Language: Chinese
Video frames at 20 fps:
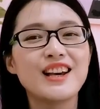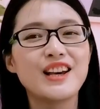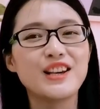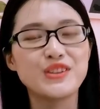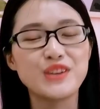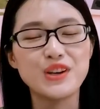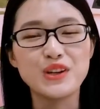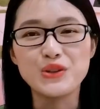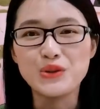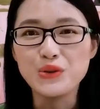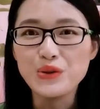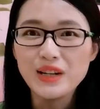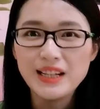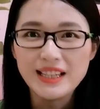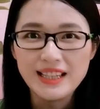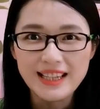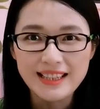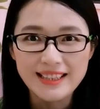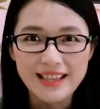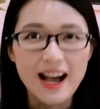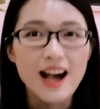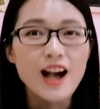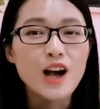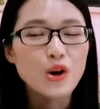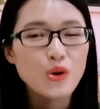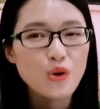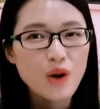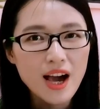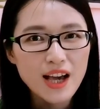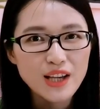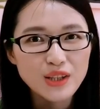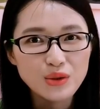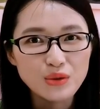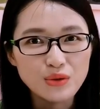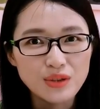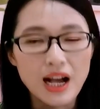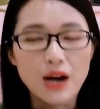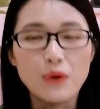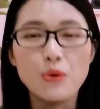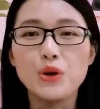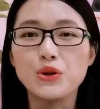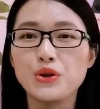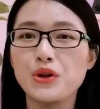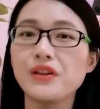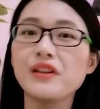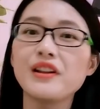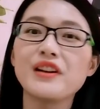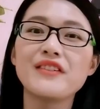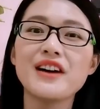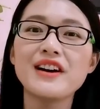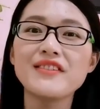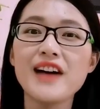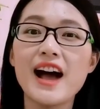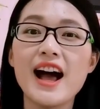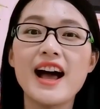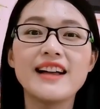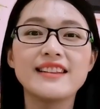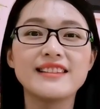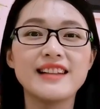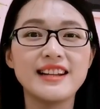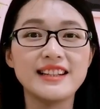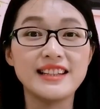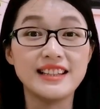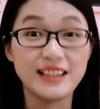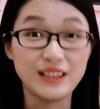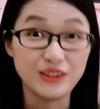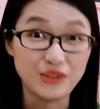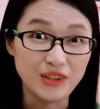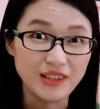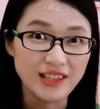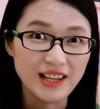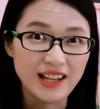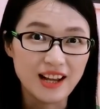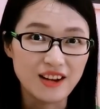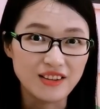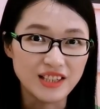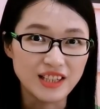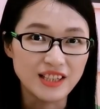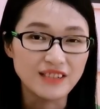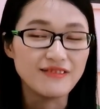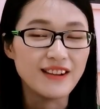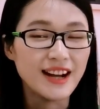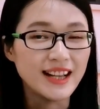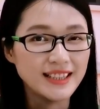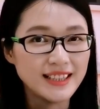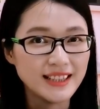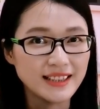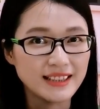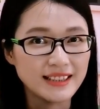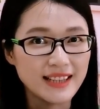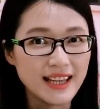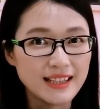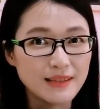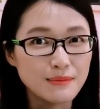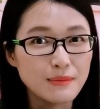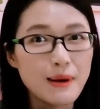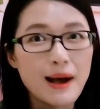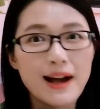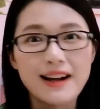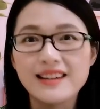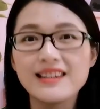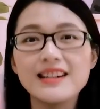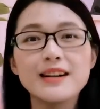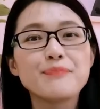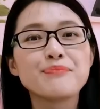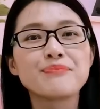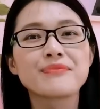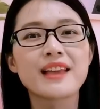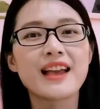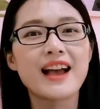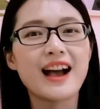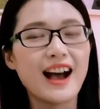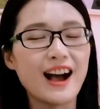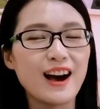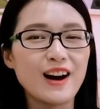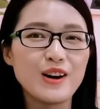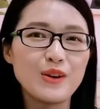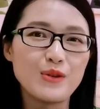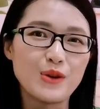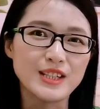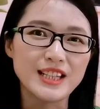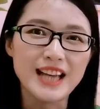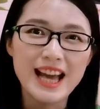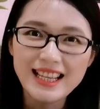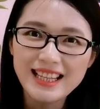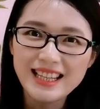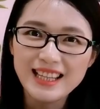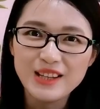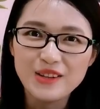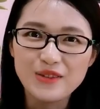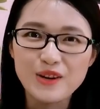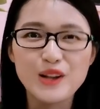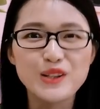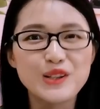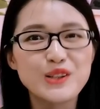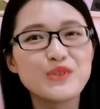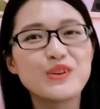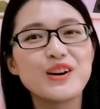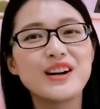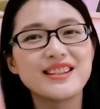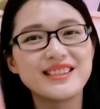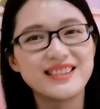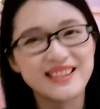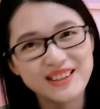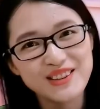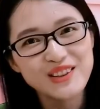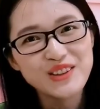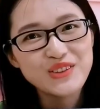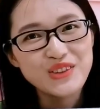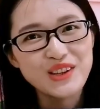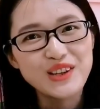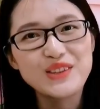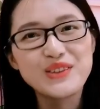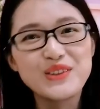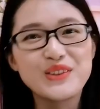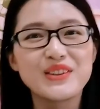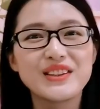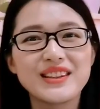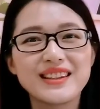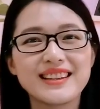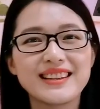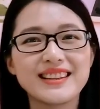所以，如果你也想快速掌握全套的方法，那你可以学一下老师完整的单词密码课。好，我是海迪，关注我，轻松学英语。